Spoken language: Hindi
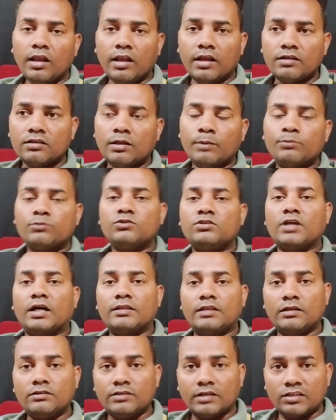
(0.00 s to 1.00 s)
लेकिन अब
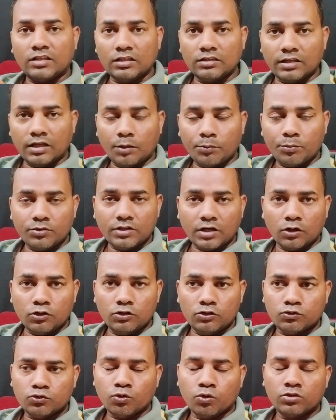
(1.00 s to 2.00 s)
ज़्यादा से ज़्यादा नए वीज़ा
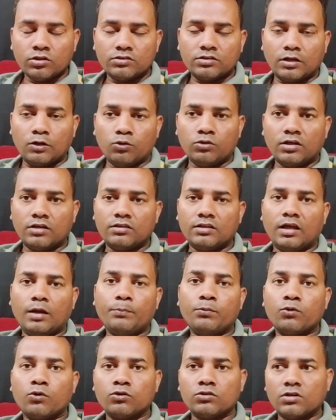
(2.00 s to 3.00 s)
इशू होना चालू हो जाएंगे
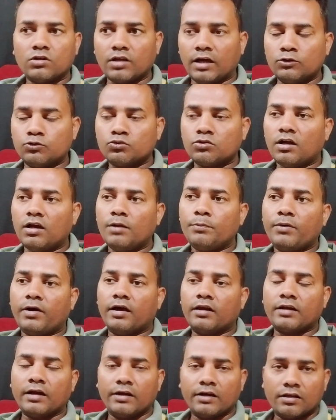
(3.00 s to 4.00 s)
नया प्रोजेक्ट आ चुका है
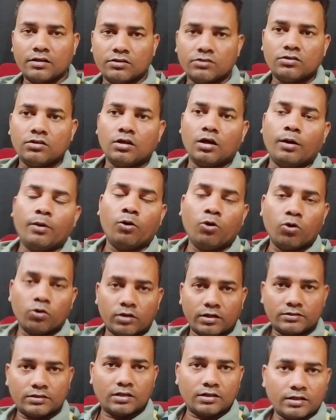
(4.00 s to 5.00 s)
बाहर कंट्री से
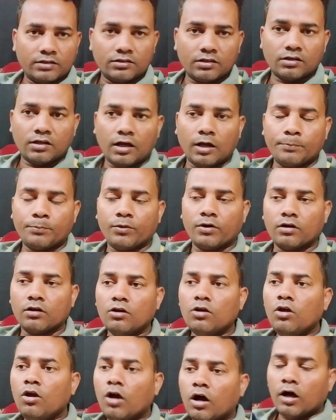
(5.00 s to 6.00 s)
और कतर के अंदर यहाँ
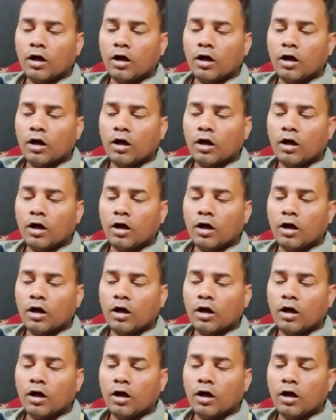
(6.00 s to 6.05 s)
पर